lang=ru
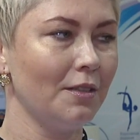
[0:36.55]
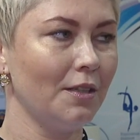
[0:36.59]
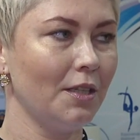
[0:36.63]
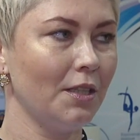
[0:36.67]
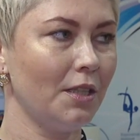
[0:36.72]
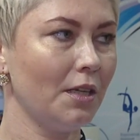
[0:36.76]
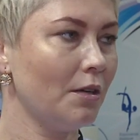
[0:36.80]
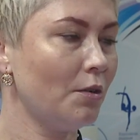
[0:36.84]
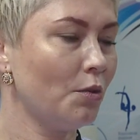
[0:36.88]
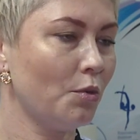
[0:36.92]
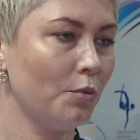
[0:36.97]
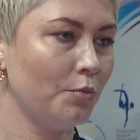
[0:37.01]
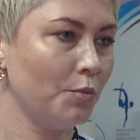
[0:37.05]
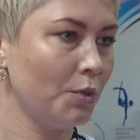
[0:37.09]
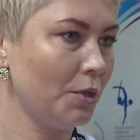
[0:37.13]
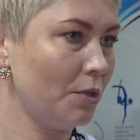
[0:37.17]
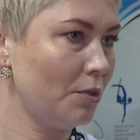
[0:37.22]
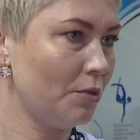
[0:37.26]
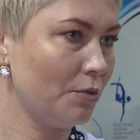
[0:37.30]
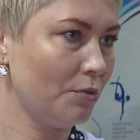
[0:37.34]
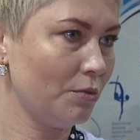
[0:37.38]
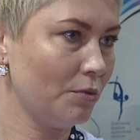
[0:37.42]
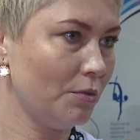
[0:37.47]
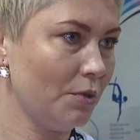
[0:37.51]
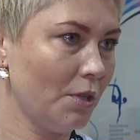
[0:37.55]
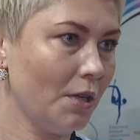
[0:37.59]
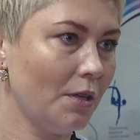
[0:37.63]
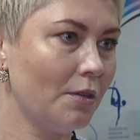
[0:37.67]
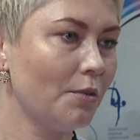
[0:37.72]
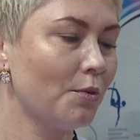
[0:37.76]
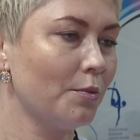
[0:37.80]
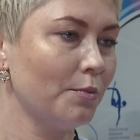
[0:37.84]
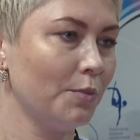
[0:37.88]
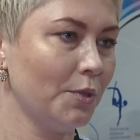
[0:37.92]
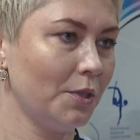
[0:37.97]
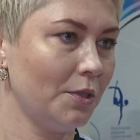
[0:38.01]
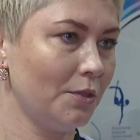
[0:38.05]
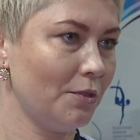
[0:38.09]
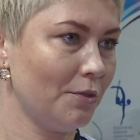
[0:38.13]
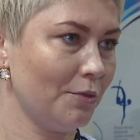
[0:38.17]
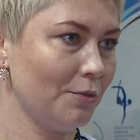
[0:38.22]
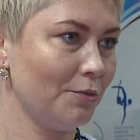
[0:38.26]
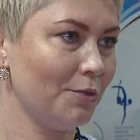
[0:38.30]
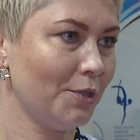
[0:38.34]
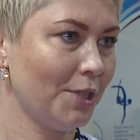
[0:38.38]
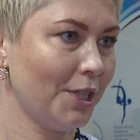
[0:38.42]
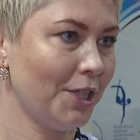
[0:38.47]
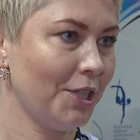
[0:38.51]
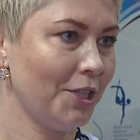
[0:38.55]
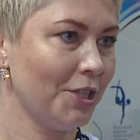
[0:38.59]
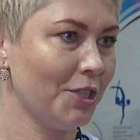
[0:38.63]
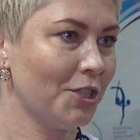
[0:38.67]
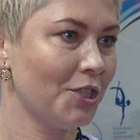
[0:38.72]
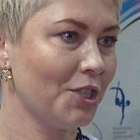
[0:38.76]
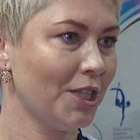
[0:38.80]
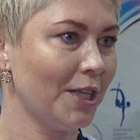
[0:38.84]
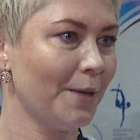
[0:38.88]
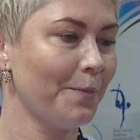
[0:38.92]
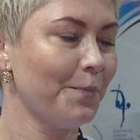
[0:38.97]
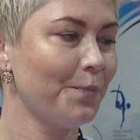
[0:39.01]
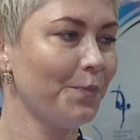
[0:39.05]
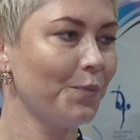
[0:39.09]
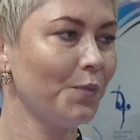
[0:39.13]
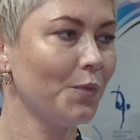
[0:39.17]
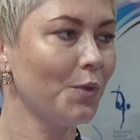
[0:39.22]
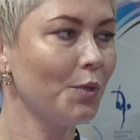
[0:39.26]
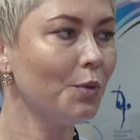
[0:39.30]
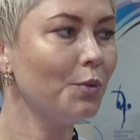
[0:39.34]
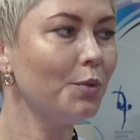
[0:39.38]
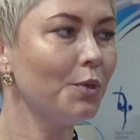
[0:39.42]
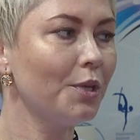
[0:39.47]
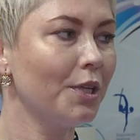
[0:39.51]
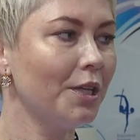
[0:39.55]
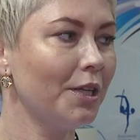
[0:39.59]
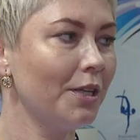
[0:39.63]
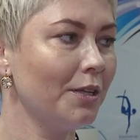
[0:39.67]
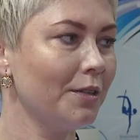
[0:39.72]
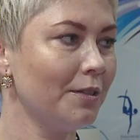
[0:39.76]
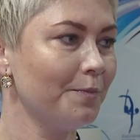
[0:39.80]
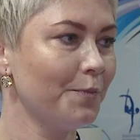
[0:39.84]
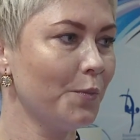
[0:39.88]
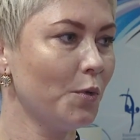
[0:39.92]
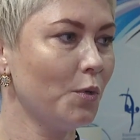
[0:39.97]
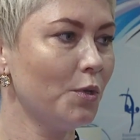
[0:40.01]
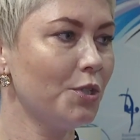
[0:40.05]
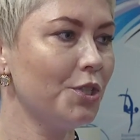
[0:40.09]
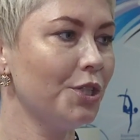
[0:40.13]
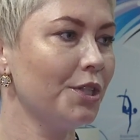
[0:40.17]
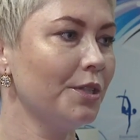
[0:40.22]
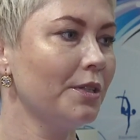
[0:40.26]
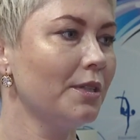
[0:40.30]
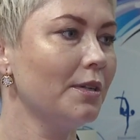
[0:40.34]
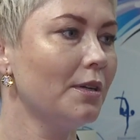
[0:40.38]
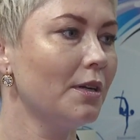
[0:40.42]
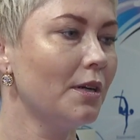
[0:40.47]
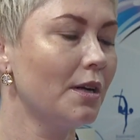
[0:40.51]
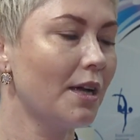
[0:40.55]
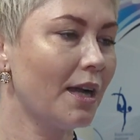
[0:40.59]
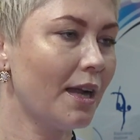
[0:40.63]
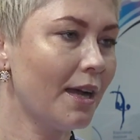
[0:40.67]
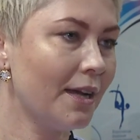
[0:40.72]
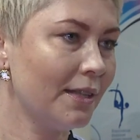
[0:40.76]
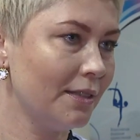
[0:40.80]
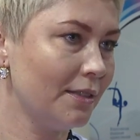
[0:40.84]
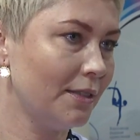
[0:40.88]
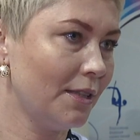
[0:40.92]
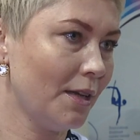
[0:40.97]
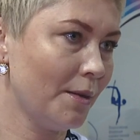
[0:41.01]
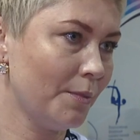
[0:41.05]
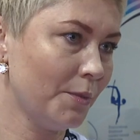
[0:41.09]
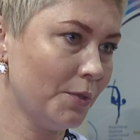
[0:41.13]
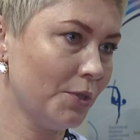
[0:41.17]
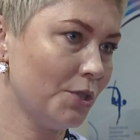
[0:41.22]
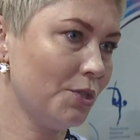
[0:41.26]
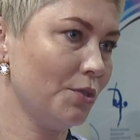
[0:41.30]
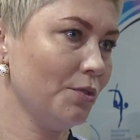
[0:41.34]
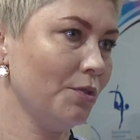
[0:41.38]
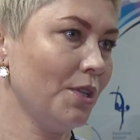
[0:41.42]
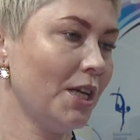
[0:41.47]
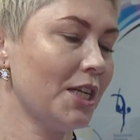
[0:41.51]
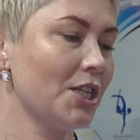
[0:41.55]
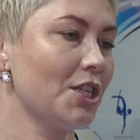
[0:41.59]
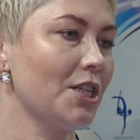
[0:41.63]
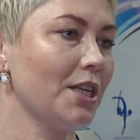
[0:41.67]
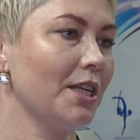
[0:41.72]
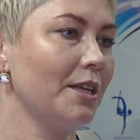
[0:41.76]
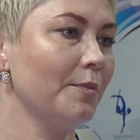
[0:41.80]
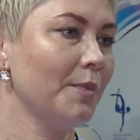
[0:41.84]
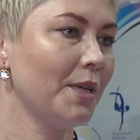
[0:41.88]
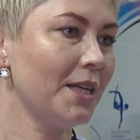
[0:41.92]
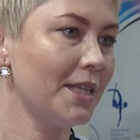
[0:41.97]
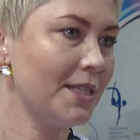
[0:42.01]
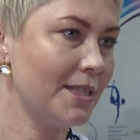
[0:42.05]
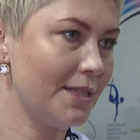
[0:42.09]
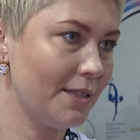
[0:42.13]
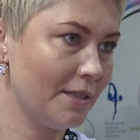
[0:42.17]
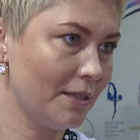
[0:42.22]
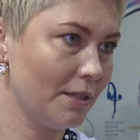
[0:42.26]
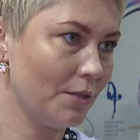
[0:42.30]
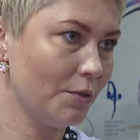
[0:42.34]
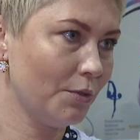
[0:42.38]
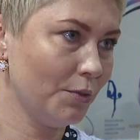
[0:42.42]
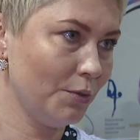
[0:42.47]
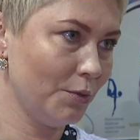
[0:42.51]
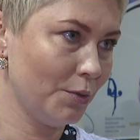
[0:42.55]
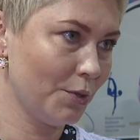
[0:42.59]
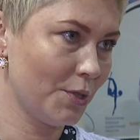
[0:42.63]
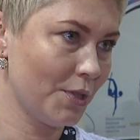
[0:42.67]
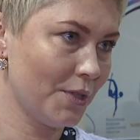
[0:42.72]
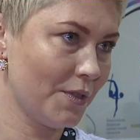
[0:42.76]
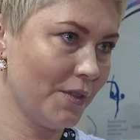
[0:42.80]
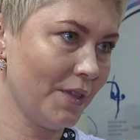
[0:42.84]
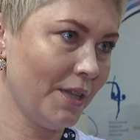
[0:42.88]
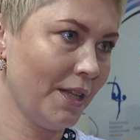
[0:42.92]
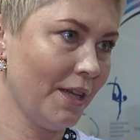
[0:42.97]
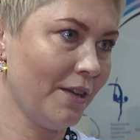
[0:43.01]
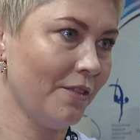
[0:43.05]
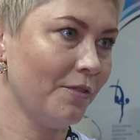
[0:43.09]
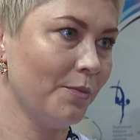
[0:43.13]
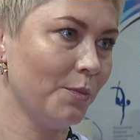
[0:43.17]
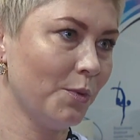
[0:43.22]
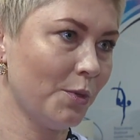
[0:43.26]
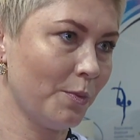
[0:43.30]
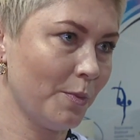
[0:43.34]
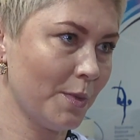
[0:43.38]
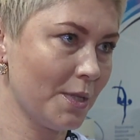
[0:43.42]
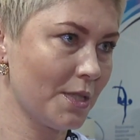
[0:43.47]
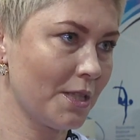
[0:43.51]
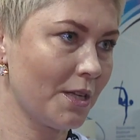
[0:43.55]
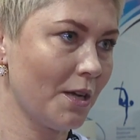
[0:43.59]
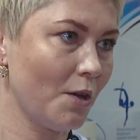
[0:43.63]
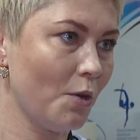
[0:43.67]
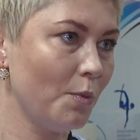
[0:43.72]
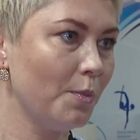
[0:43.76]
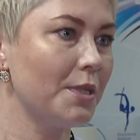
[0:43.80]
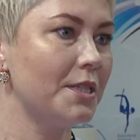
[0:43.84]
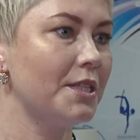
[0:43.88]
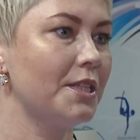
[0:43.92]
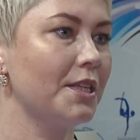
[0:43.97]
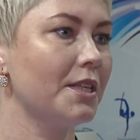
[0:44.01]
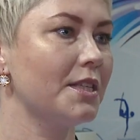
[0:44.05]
Это огромный труд огромный труд, конечно. Ну и очень рада тому, что наша гимнастика художественная в Мурманской области